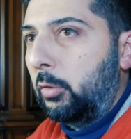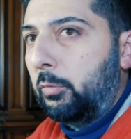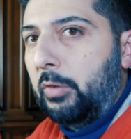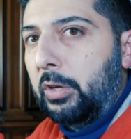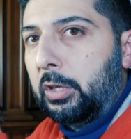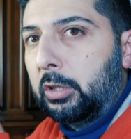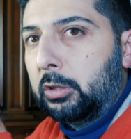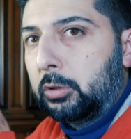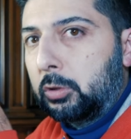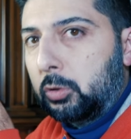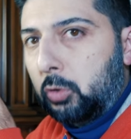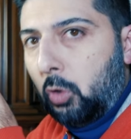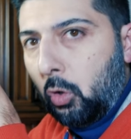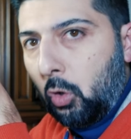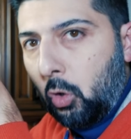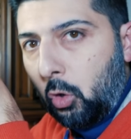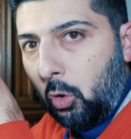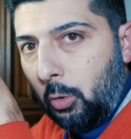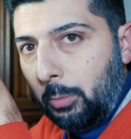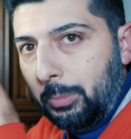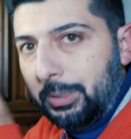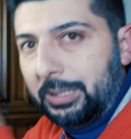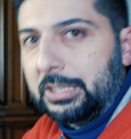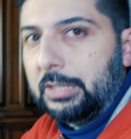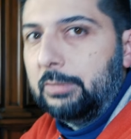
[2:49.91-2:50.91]
ovvero solo
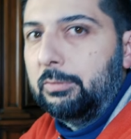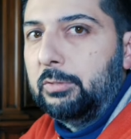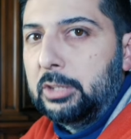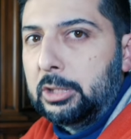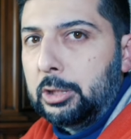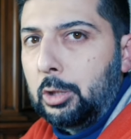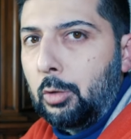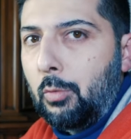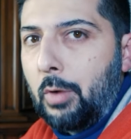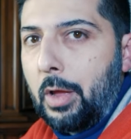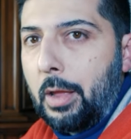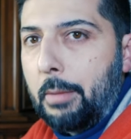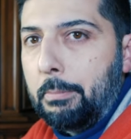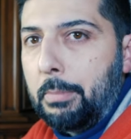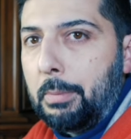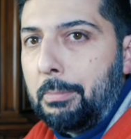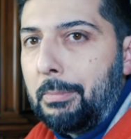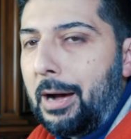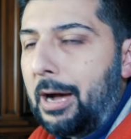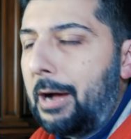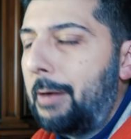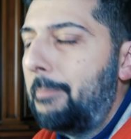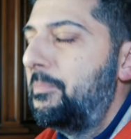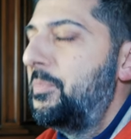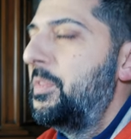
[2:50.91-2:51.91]
come servizio web,
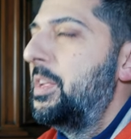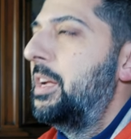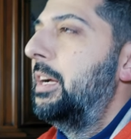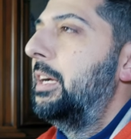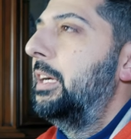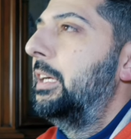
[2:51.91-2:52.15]
ma